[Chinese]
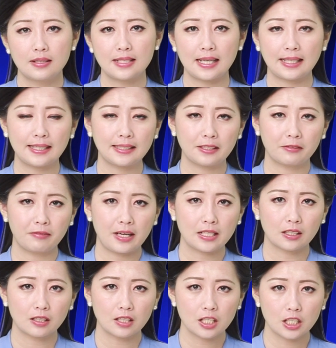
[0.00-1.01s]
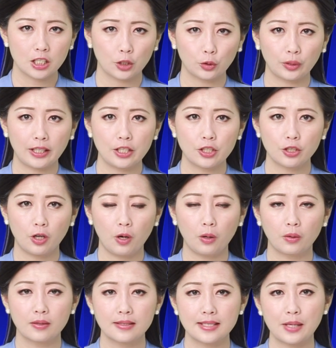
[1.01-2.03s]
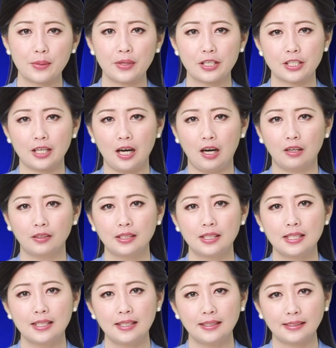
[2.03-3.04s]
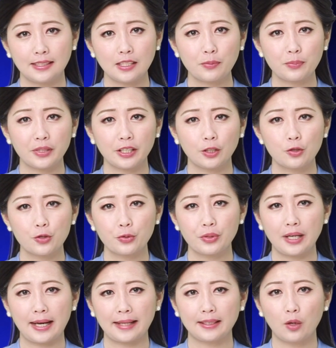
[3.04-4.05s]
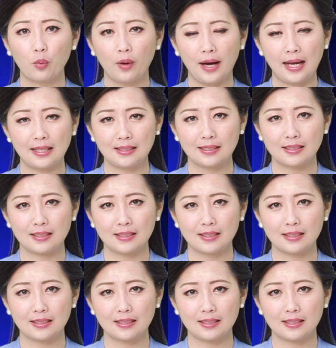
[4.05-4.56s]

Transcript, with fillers: 在疫情发生四十多天之后，三月十号，习近平终于来到武汉